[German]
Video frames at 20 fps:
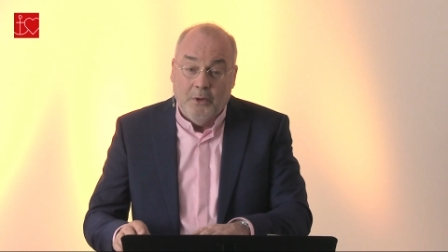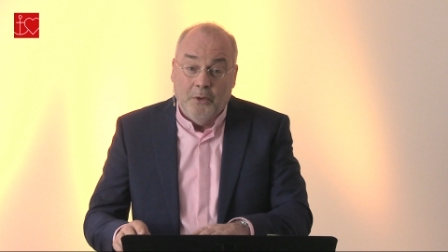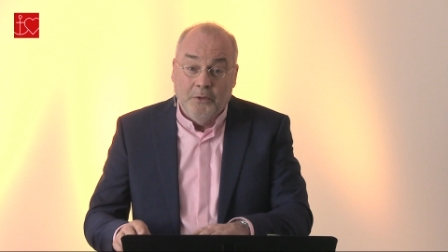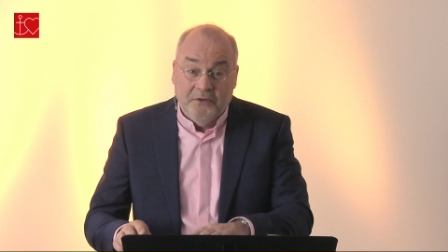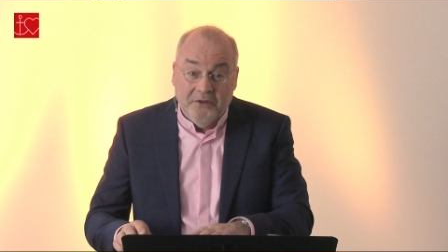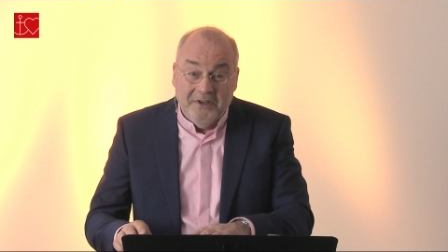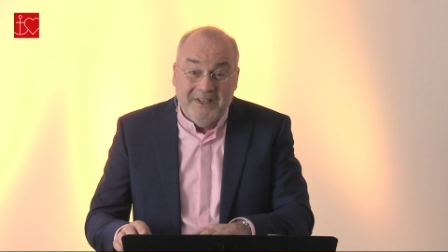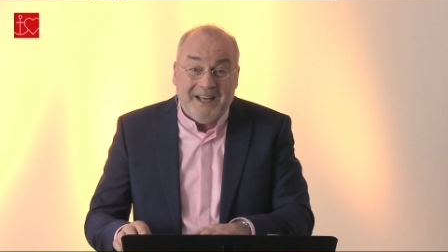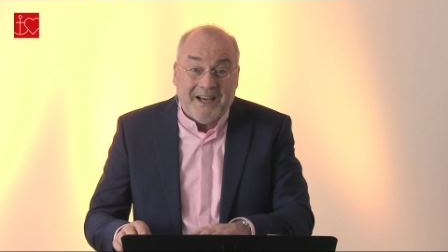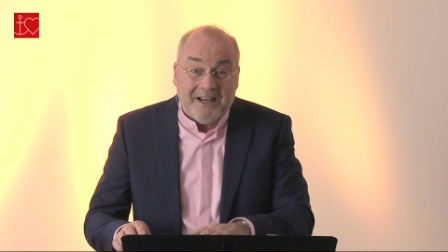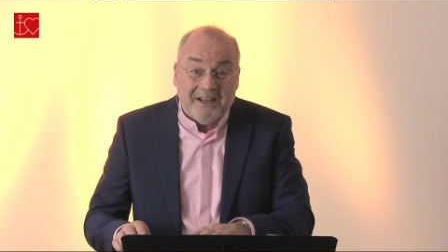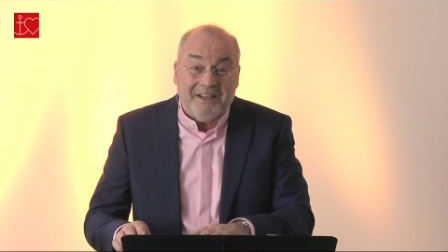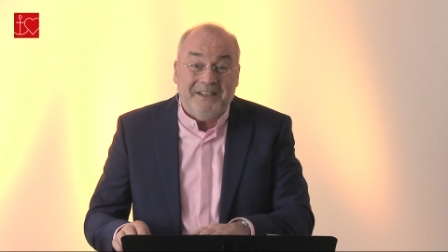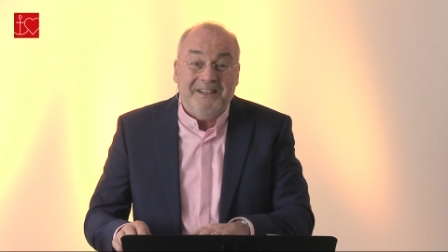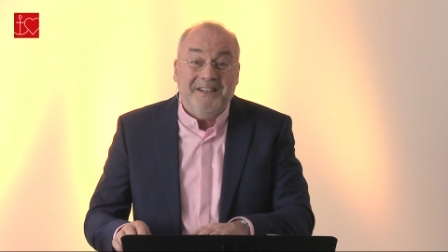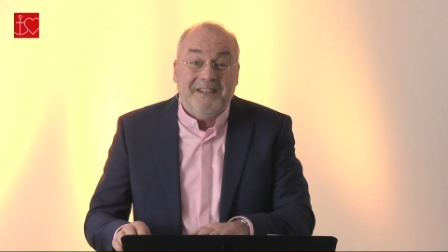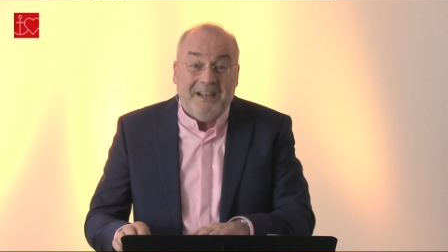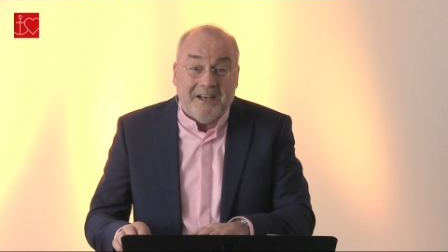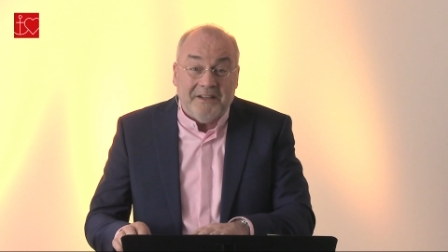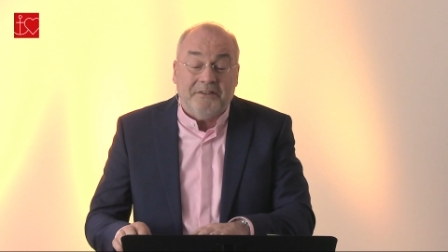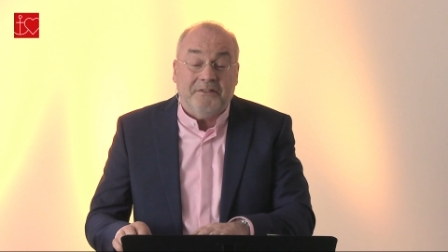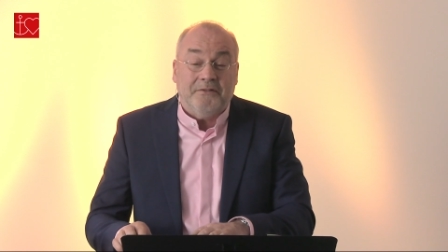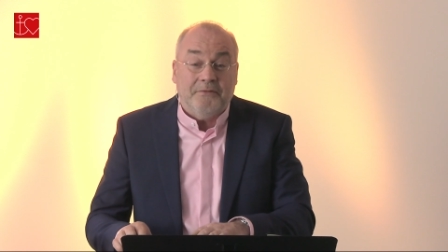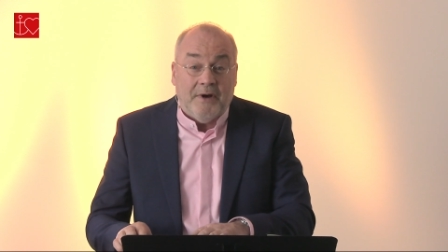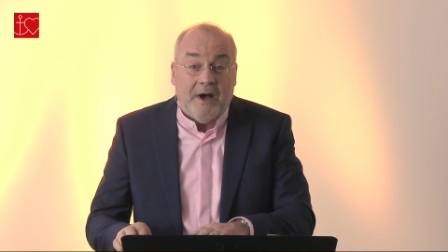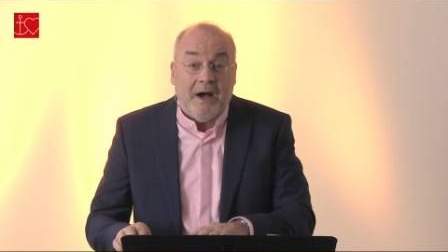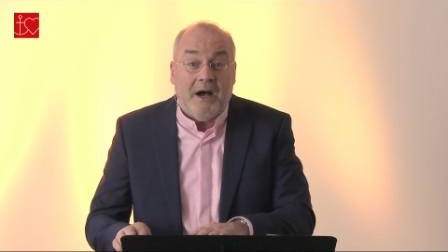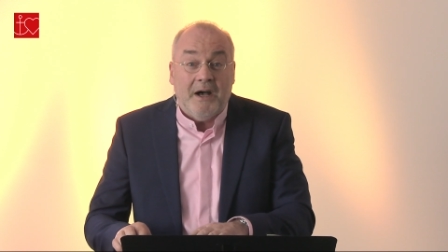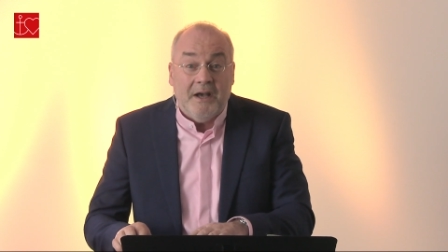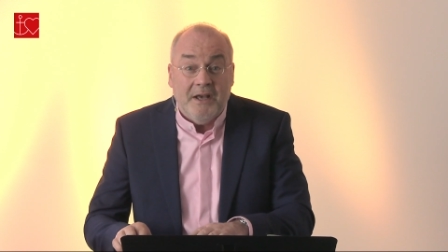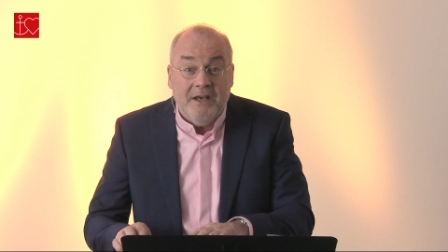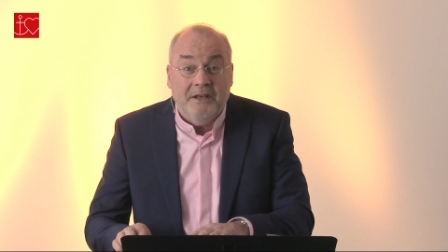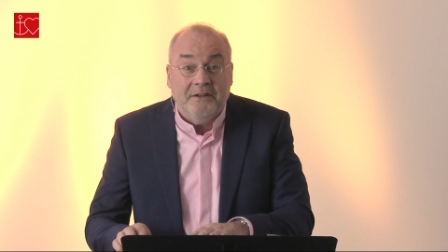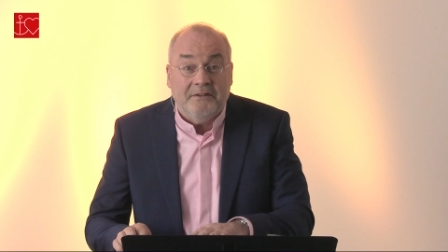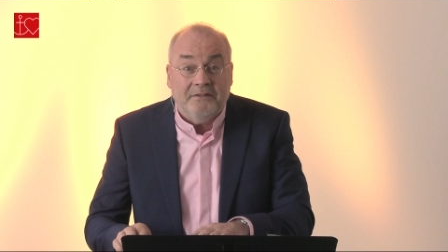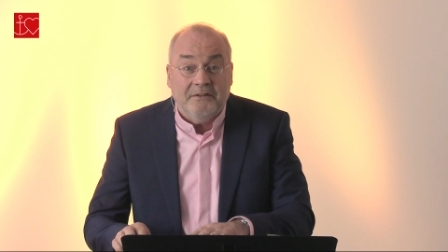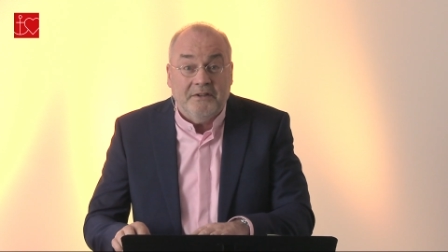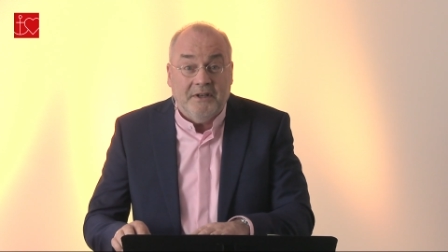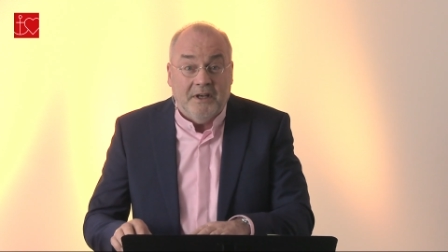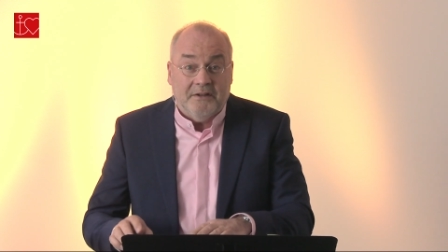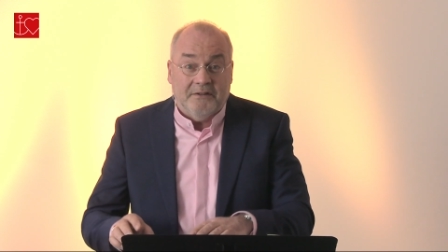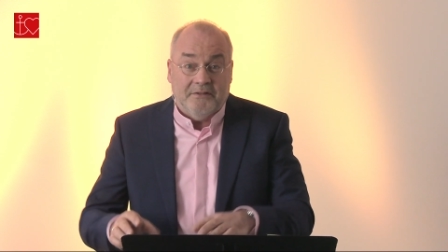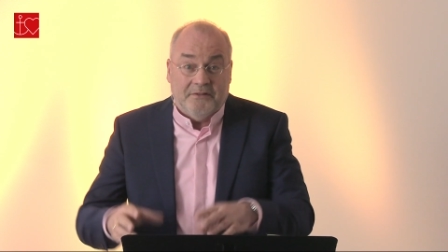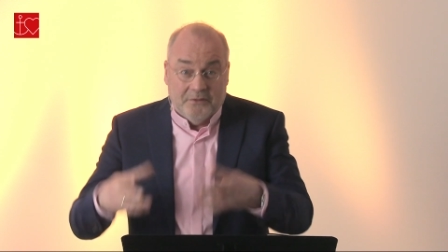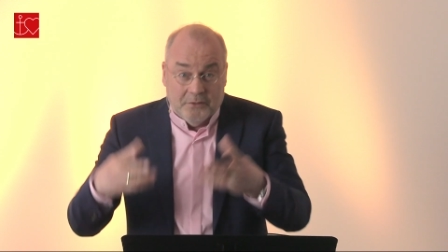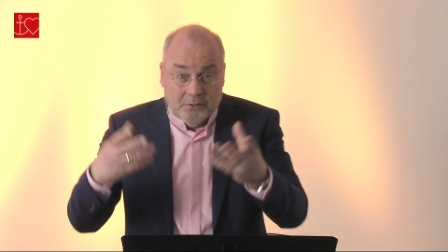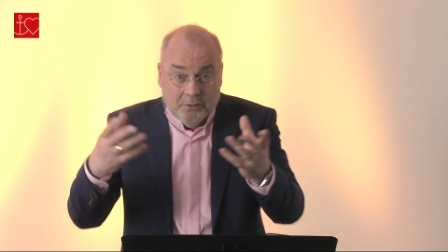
Und sie dachten, das war es jetzt,